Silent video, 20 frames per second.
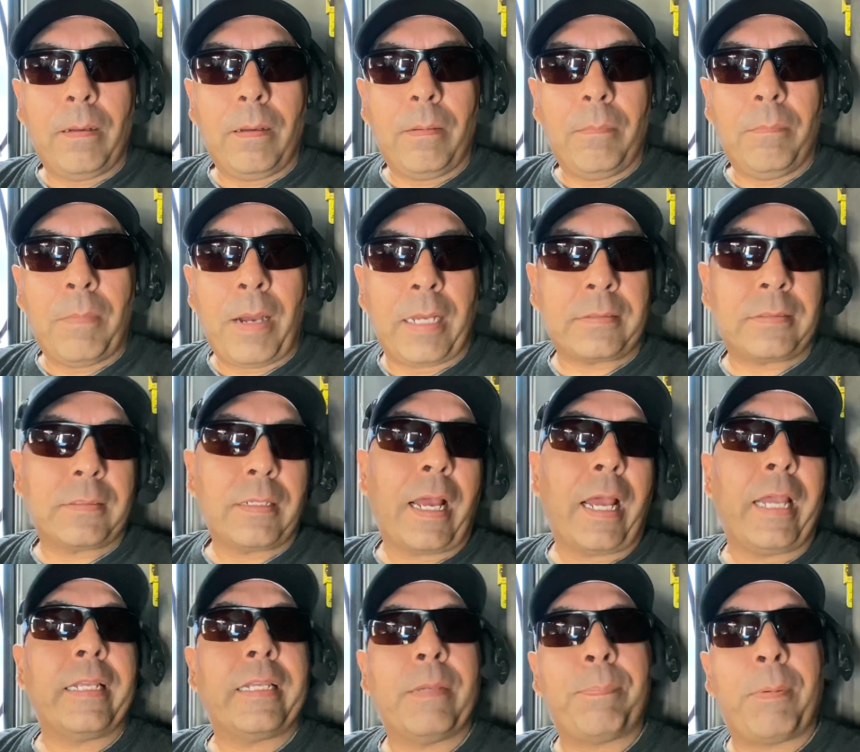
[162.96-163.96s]
Más
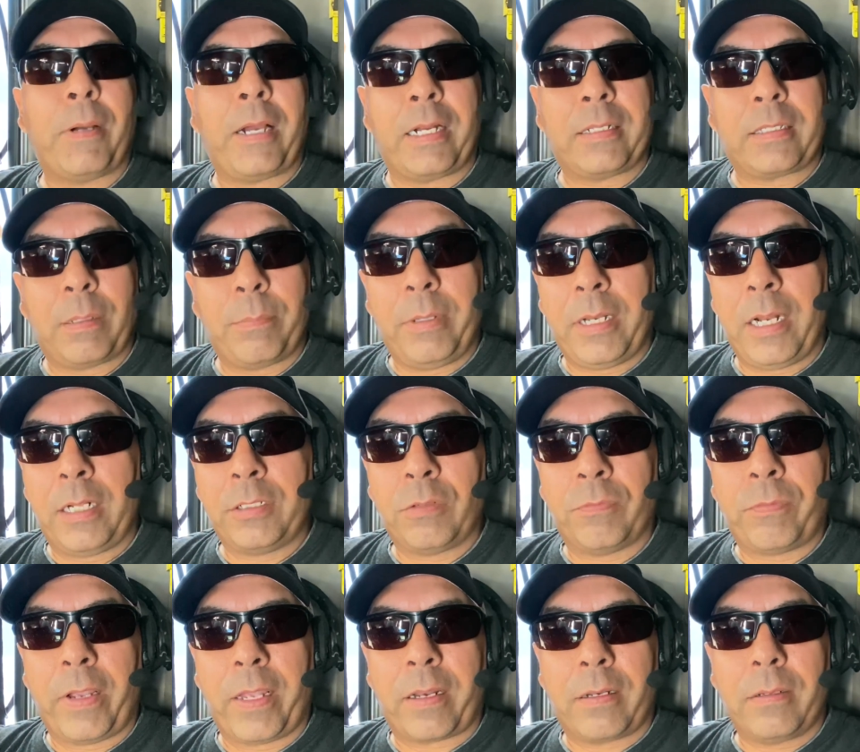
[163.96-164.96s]
hay que pagar también al
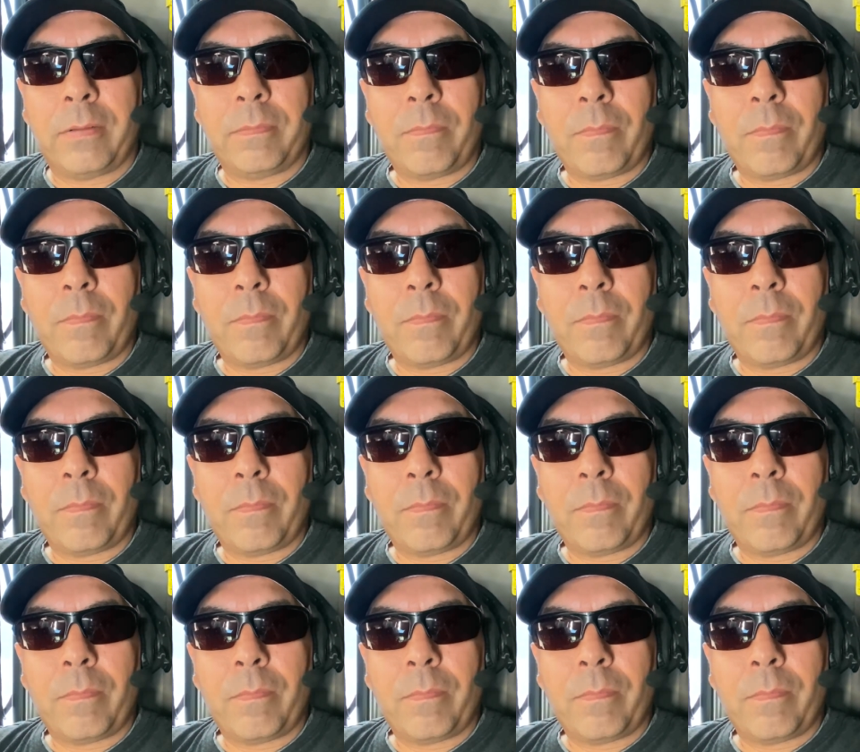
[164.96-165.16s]
chofer.